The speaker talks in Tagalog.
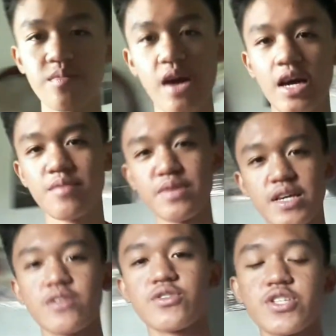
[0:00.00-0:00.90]
na yung mga
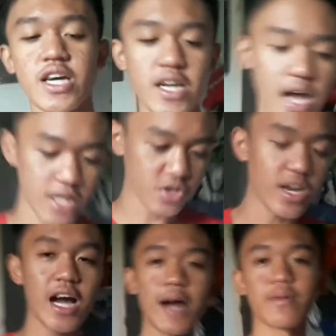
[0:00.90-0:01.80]
kaibigan ko dyan na ito
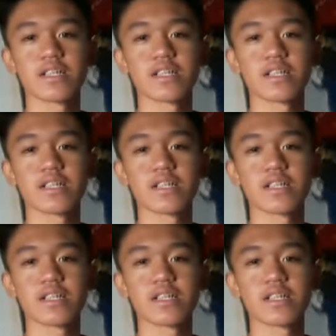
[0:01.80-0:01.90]
na nga,